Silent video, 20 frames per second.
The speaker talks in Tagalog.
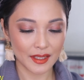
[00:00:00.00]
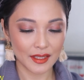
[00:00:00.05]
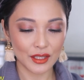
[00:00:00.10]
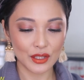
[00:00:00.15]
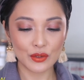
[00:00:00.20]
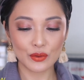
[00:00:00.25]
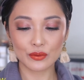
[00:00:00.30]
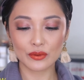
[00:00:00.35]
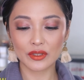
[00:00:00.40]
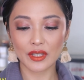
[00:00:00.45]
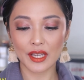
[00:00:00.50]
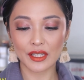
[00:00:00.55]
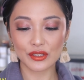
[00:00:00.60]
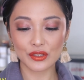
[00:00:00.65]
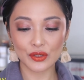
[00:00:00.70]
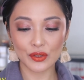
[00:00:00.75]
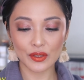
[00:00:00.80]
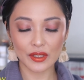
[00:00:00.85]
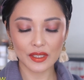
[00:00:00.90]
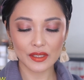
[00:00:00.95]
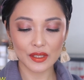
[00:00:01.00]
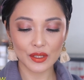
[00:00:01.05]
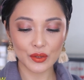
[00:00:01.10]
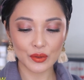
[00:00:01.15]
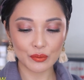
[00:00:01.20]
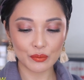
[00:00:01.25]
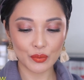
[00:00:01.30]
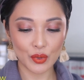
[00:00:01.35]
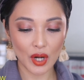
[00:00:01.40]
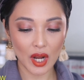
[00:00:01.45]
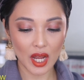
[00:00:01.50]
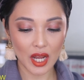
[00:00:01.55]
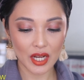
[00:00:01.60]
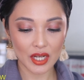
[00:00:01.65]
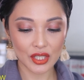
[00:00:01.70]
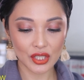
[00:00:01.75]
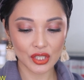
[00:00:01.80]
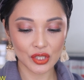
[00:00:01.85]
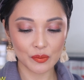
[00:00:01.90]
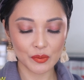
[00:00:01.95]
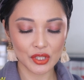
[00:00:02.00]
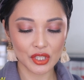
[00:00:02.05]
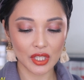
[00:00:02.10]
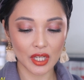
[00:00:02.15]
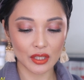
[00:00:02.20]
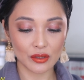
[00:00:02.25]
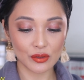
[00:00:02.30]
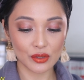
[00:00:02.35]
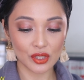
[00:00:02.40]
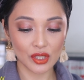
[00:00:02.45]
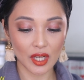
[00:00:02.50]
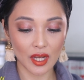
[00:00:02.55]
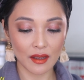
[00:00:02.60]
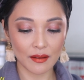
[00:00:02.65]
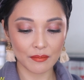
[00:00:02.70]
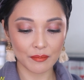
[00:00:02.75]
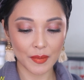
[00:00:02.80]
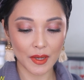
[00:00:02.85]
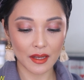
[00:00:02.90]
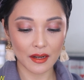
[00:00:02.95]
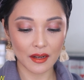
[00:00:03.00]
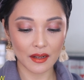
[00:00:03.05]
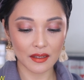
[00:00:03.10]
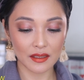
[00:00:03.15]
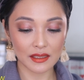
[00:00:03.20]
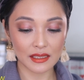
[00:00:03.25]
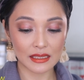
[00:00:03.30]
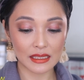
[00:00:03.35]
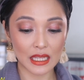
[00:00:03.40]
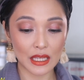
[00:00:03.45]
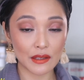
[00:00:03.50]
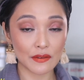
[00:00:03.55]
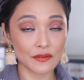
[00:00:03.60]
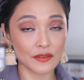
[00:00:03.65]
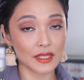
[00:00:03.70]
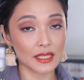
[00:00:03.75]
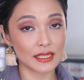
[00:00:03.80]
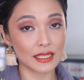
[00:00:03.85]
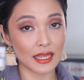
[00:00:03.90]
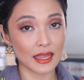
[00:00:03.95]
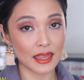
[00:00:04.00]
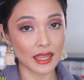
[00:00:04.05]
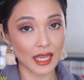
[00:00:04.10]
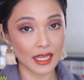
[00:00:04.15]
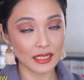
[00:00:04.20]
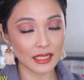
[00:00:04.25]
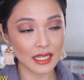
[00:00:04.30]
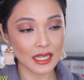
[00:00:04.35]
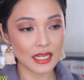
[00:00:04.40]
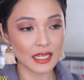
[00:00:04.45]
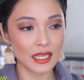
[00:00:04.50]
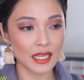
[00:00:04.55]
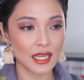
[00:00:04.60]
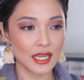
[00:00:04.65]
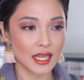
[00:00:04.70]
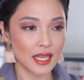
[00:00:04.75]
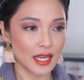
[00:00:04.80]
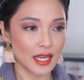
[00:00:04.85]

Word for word: yung texture kasi nung brush, masyado siyang parang stiff na synthetic.